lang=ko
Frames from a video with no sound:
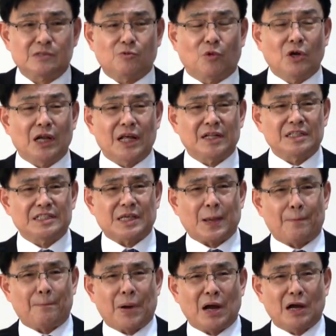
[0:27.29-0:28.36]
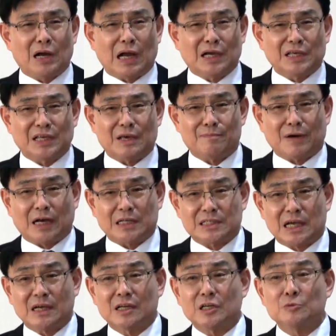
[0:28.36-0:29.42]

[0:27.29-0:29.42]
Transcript: 원래는 재판관기의 가장